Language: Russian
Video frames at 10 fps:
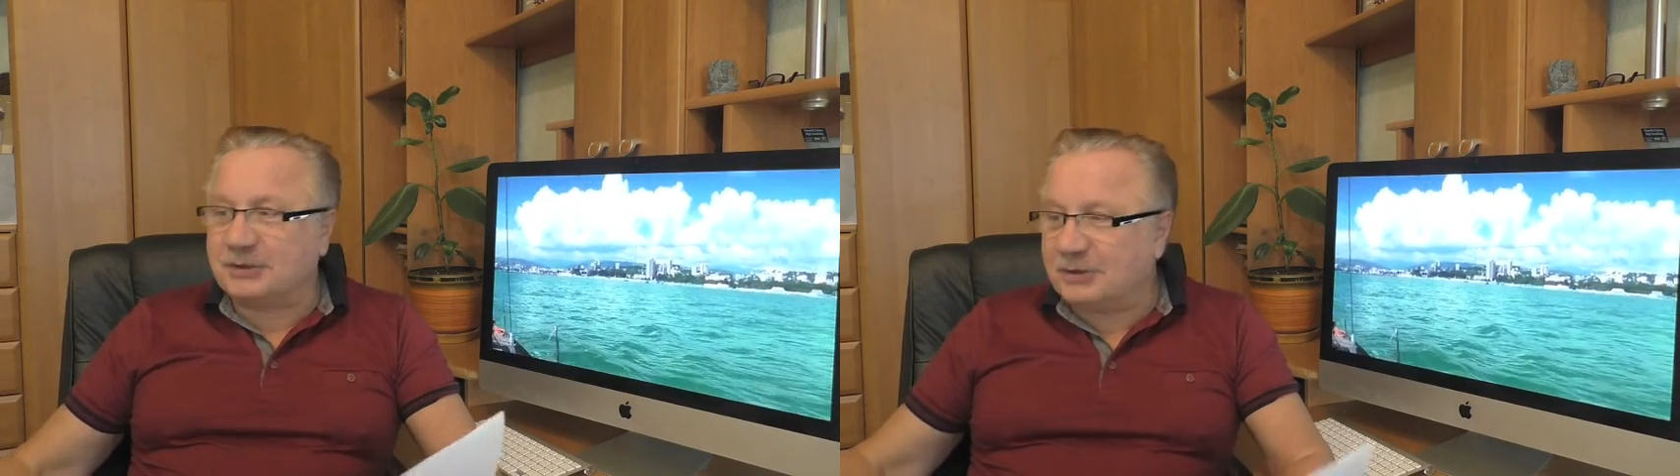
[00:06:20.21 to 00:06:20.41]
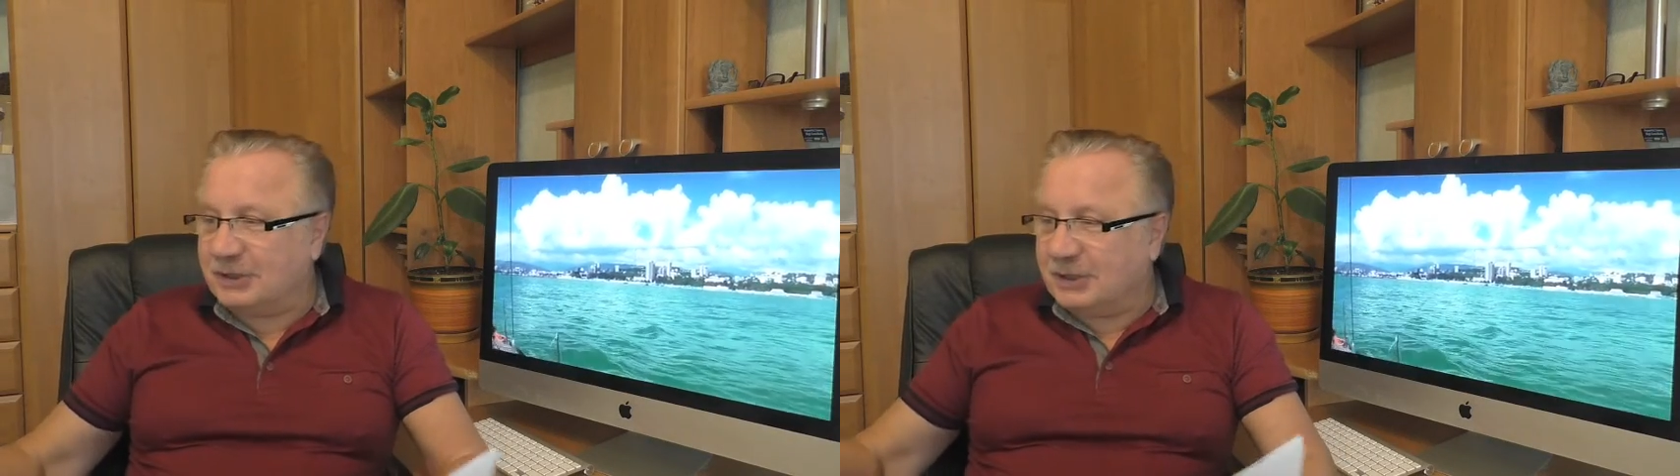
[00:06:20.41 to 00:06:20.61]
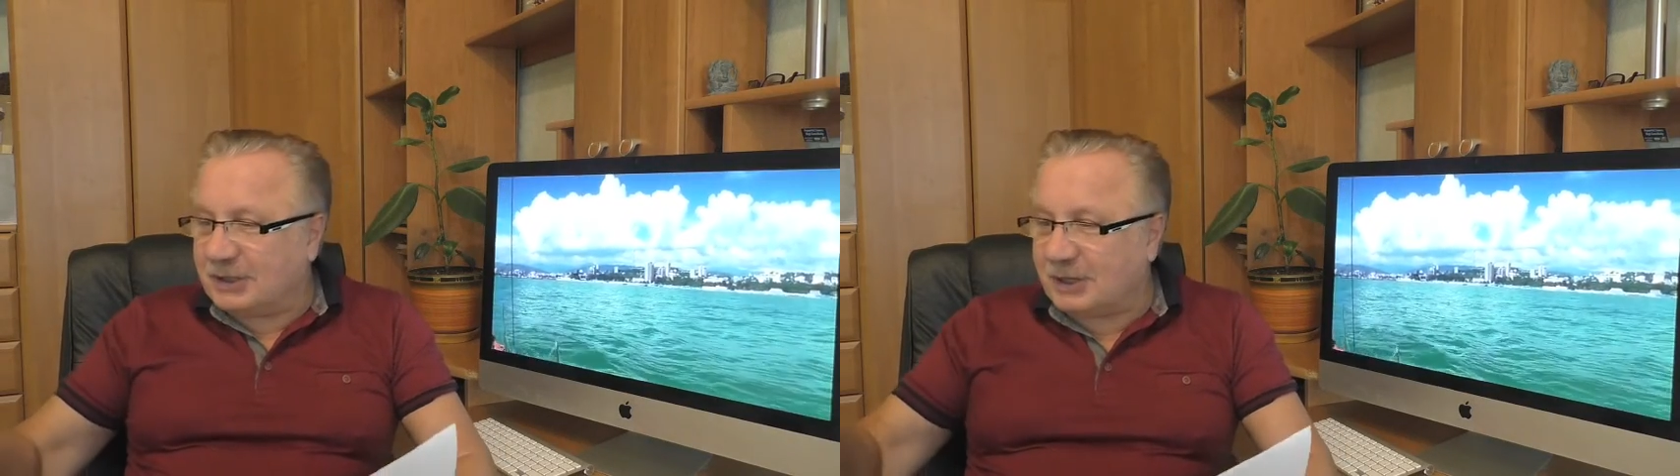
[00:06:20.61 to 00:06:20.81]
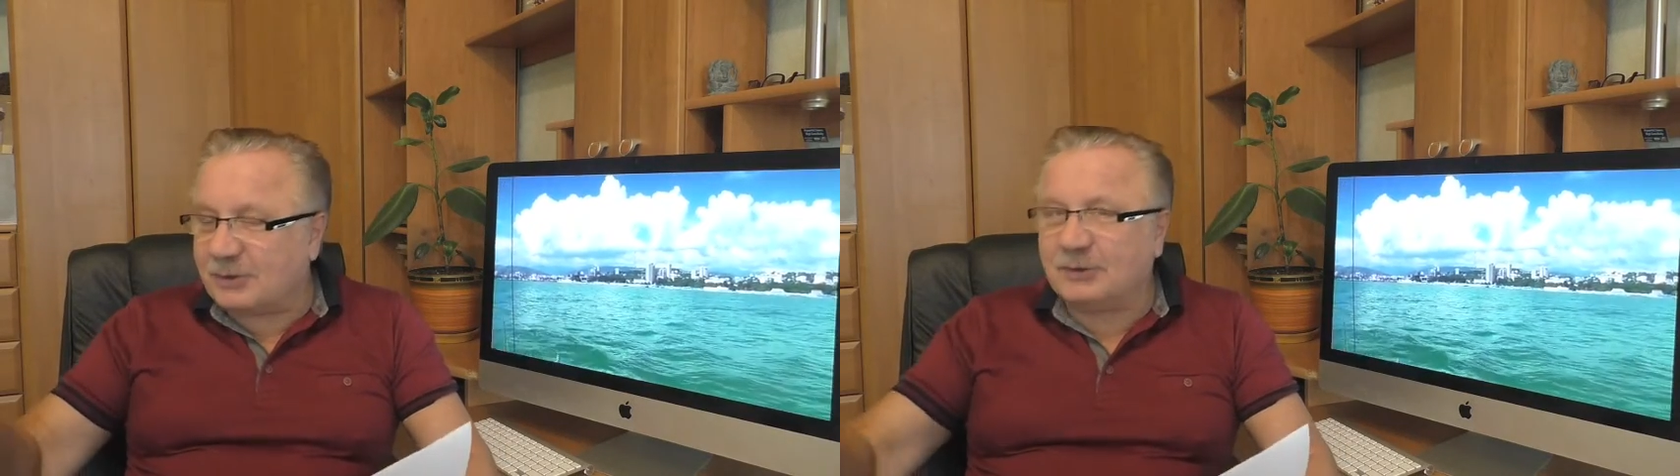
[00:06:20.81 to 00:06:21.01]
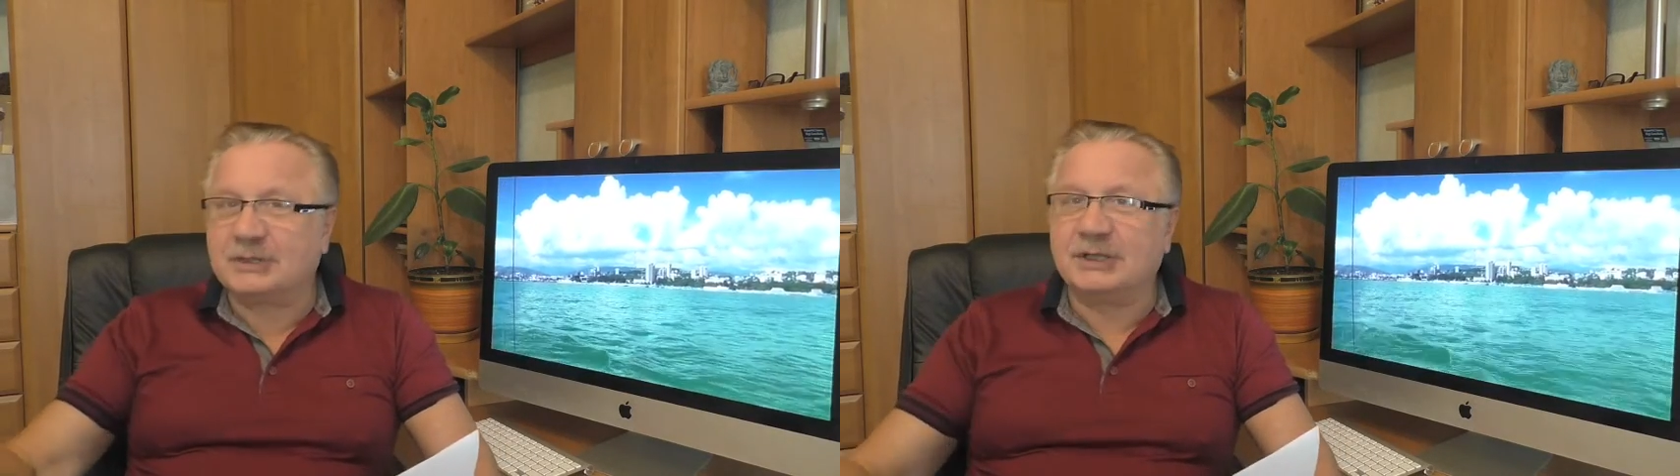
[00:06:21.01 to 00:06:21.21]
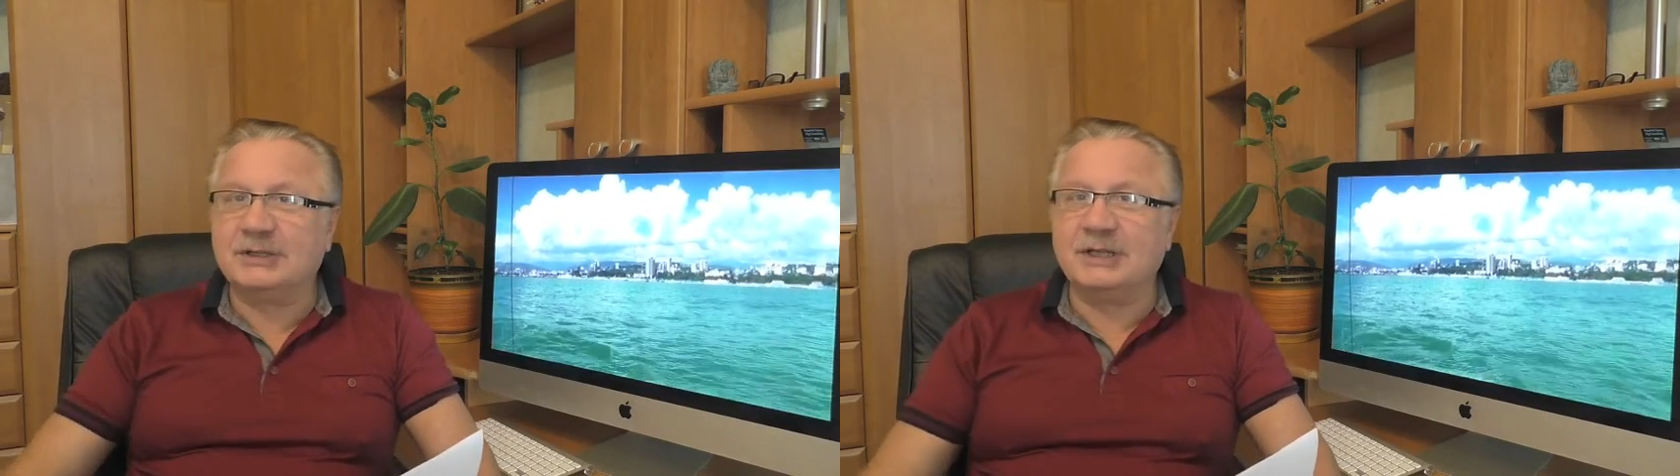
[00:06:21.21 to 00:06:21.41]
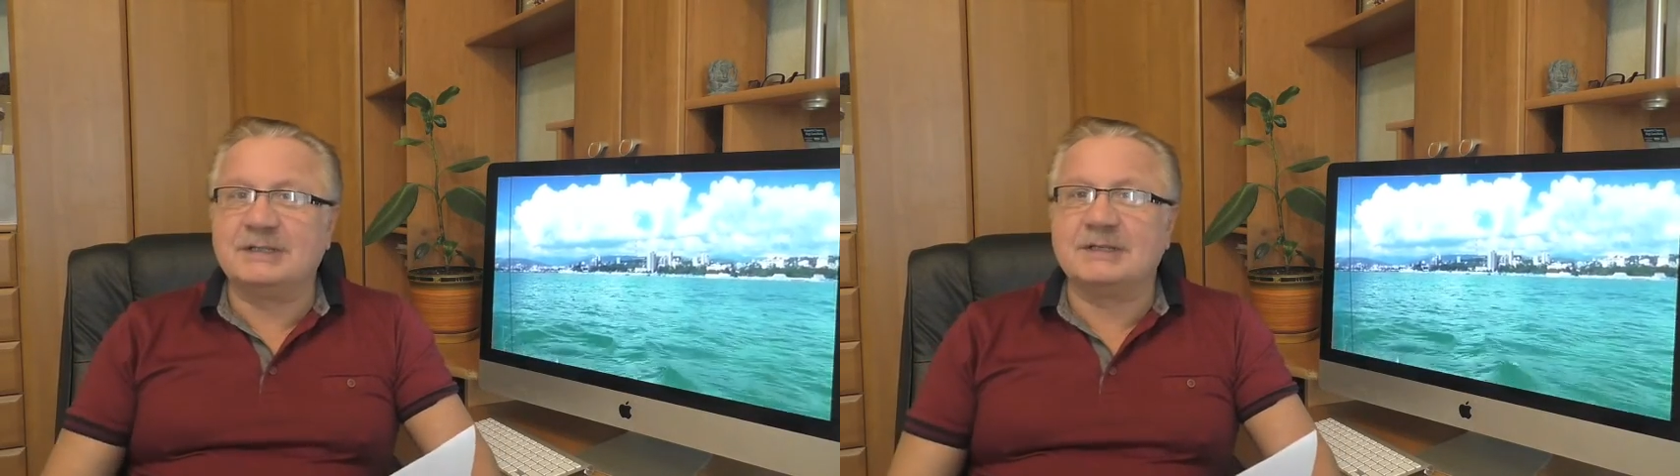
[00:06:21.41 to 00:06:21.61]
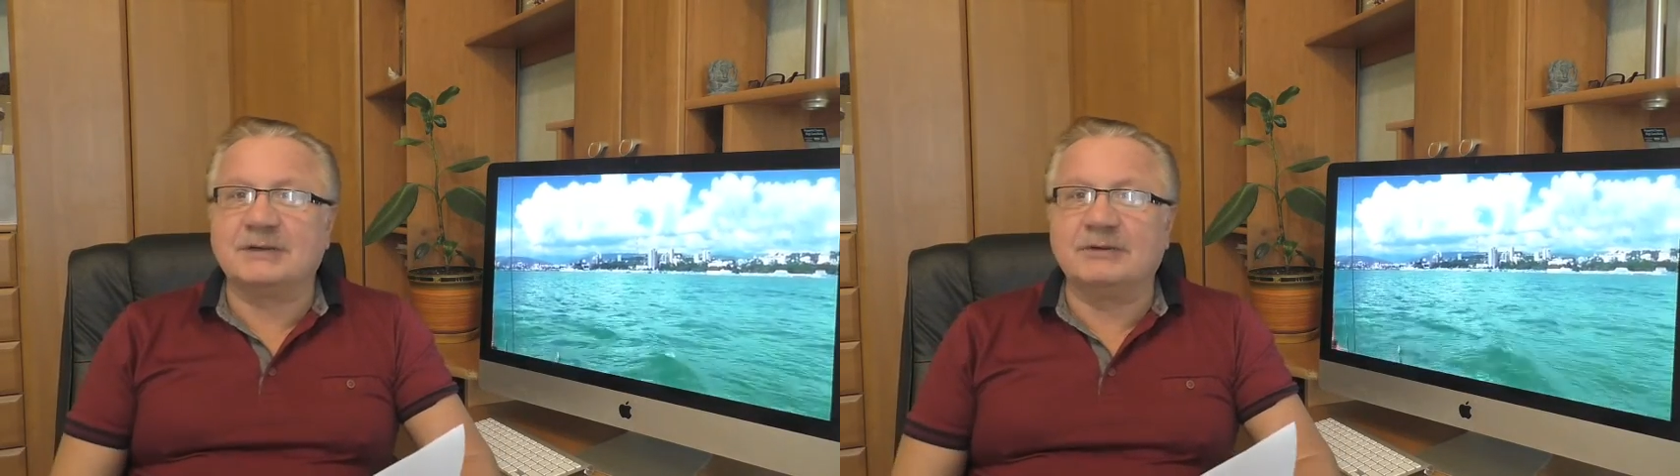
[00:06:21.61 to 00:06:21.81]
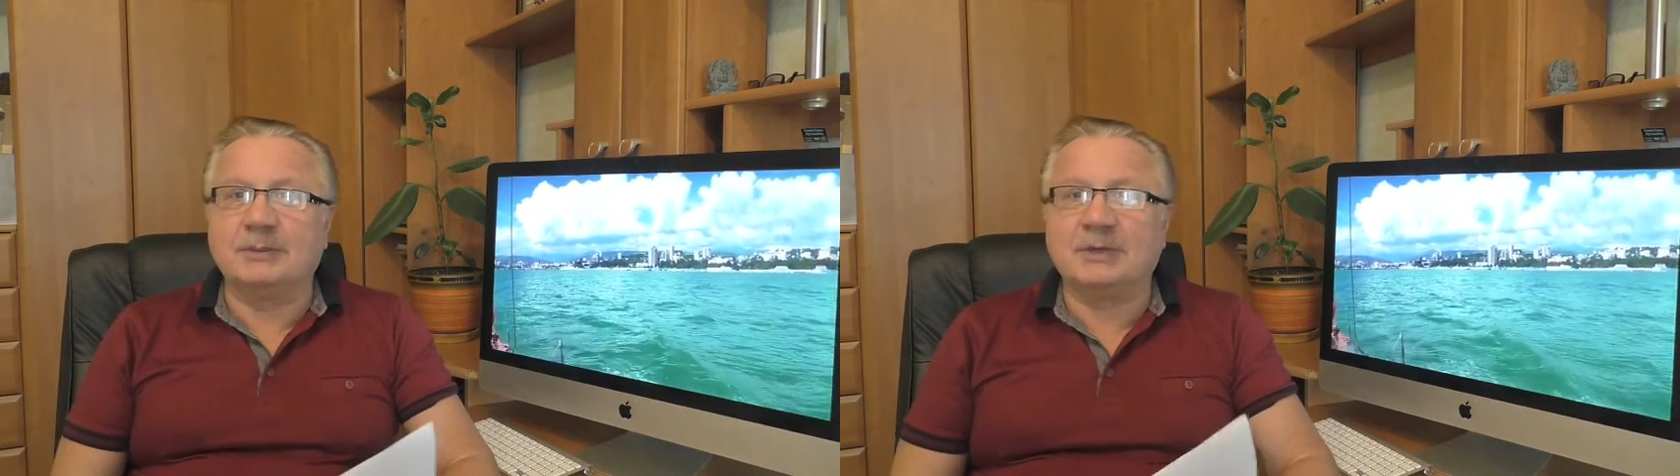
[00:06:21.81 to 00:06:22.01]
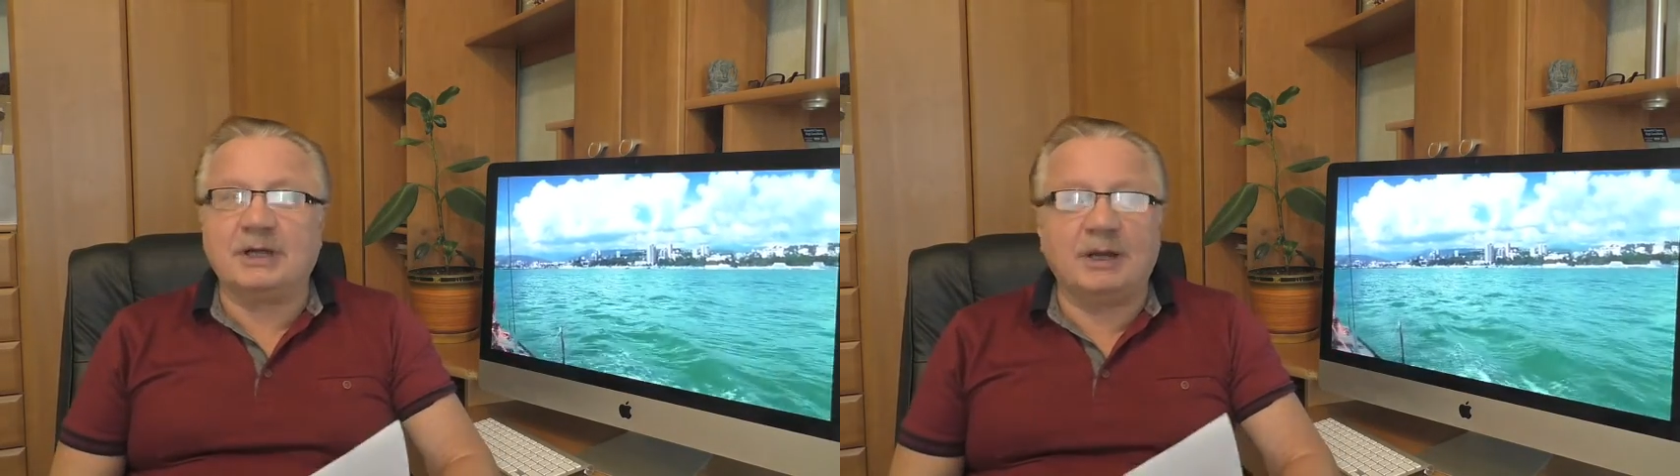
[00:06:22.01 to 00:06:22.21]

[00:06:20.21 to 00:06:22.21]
А то какого-то нытика выбрали